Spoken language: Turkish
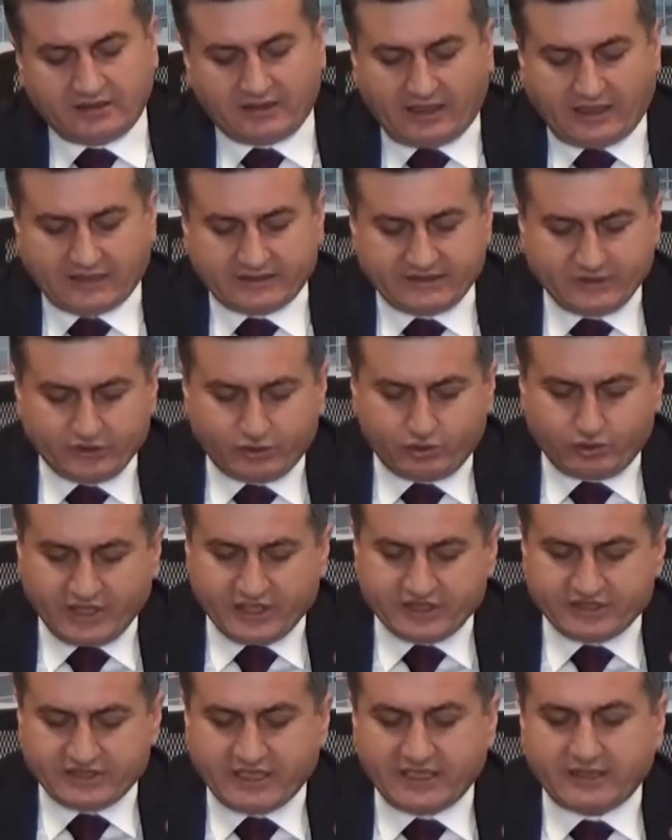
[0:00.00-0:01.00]
Adli
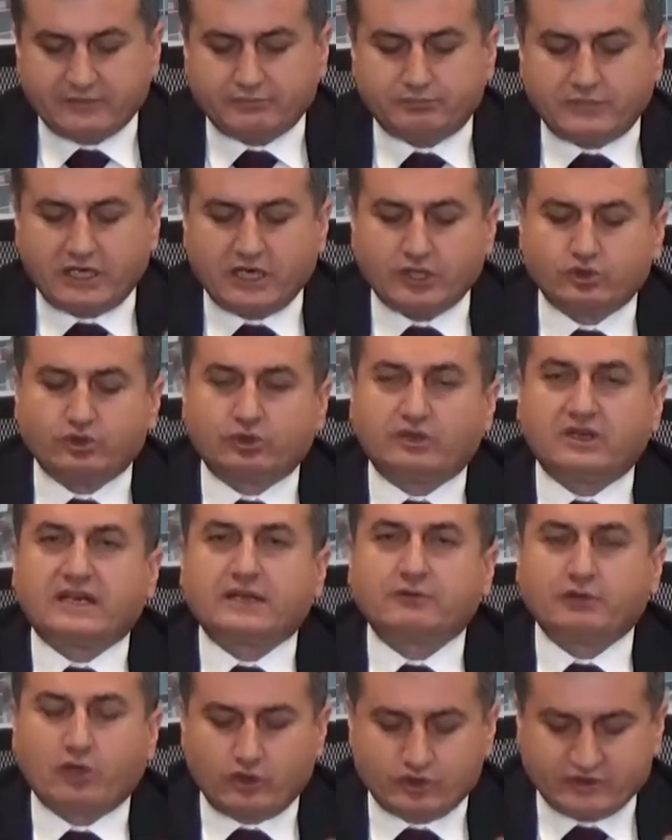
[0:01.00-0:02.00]
süreçte
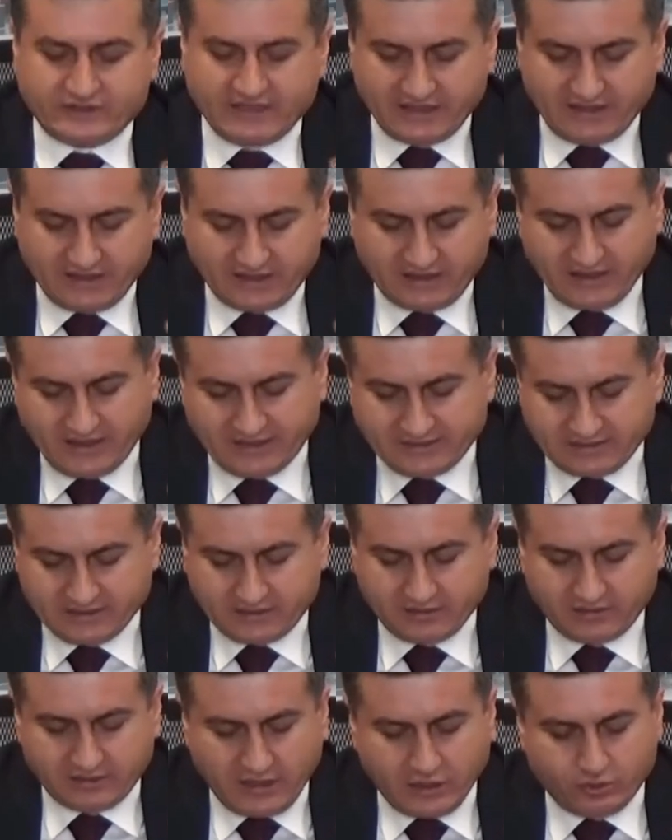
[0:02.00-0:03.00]
mağdurlara ve özellikle
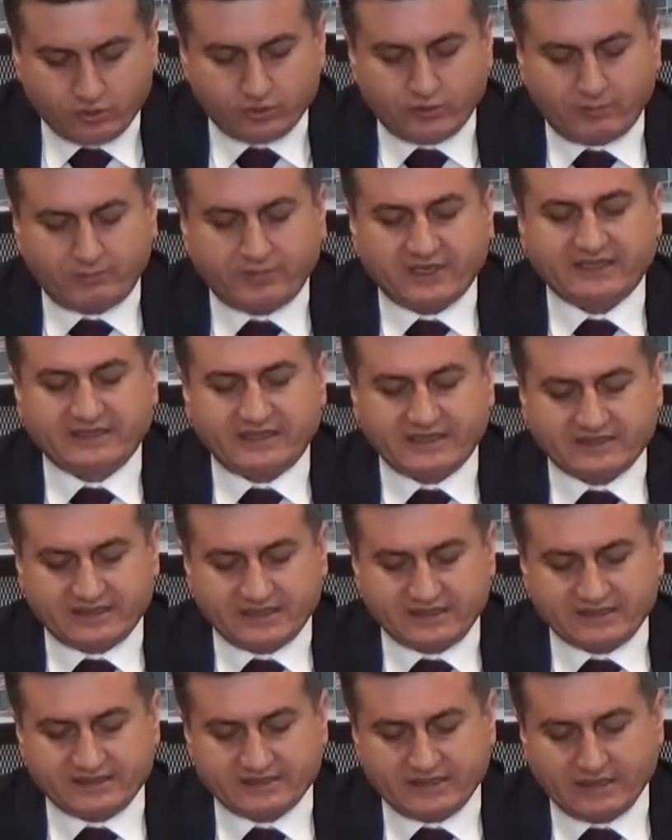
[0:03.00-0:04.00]
kırılgan gruplara
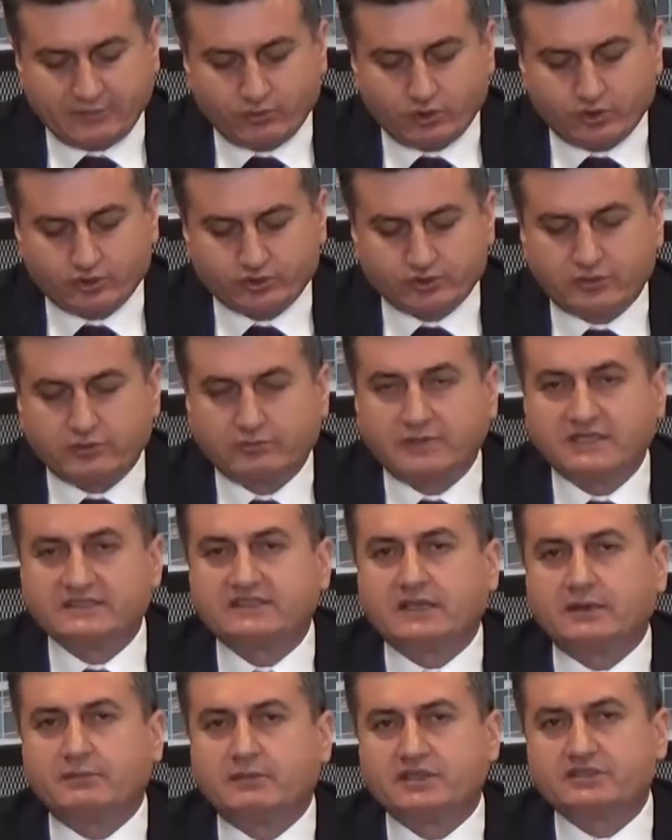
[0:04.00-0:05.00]
destek sistem
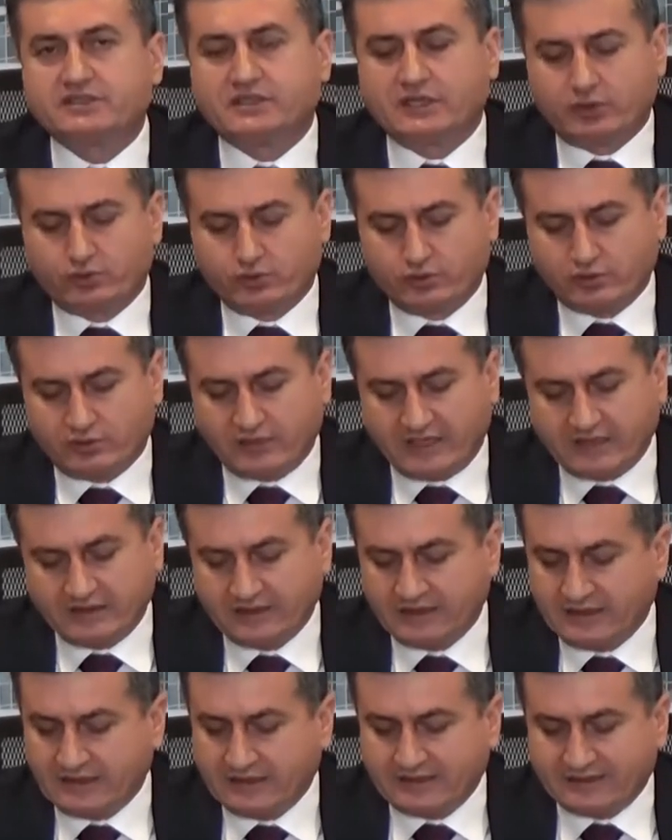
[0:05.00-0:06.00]
oluşturulması amacıyla kurulan
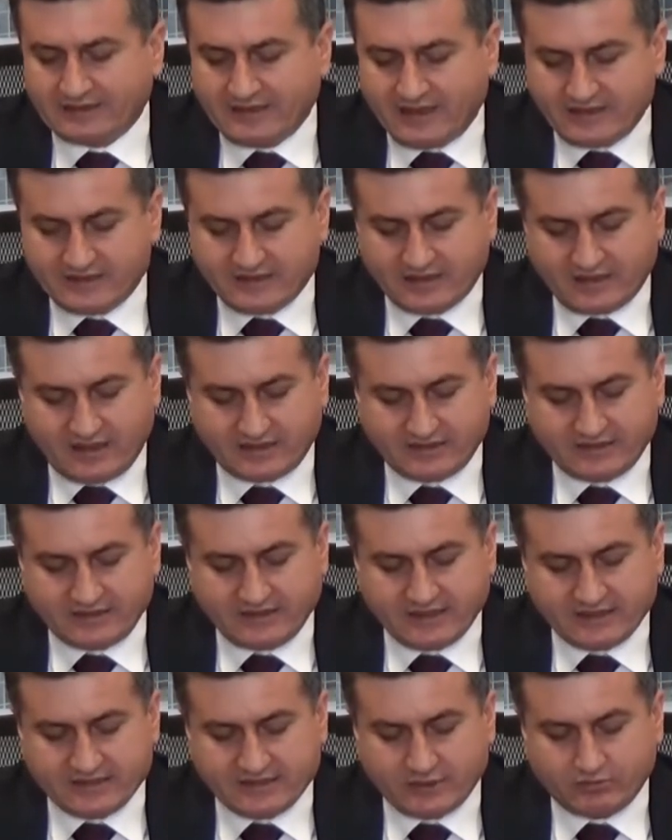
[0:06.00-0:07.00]
Kayseri Adli
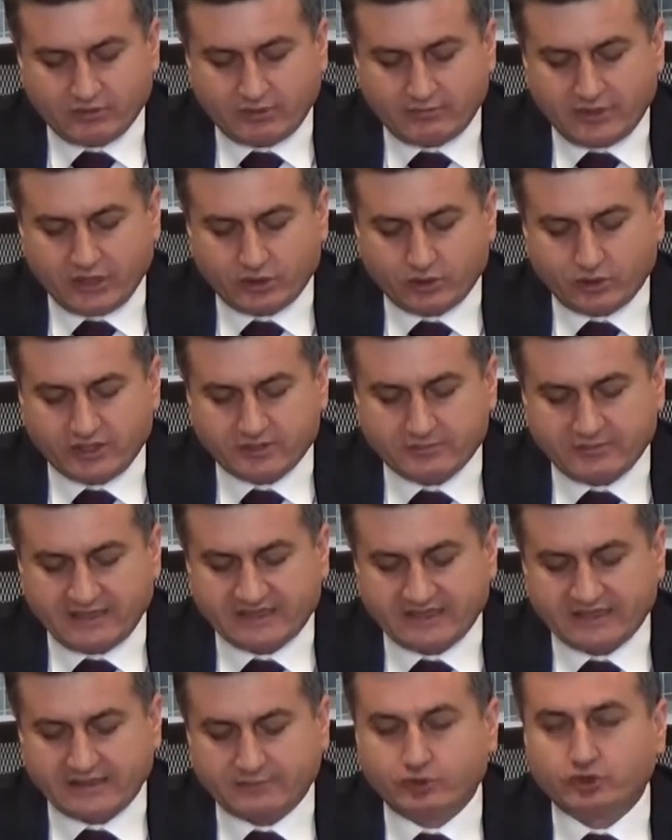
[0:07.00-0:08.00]
Destek ve Mağdur
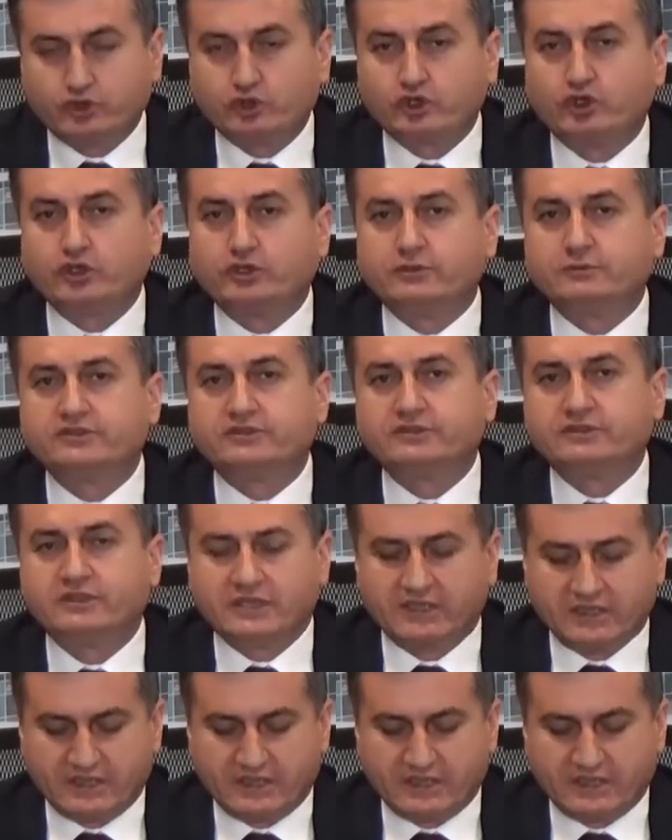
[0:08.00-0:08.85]
Hizmetleri Müdürlüğümüz,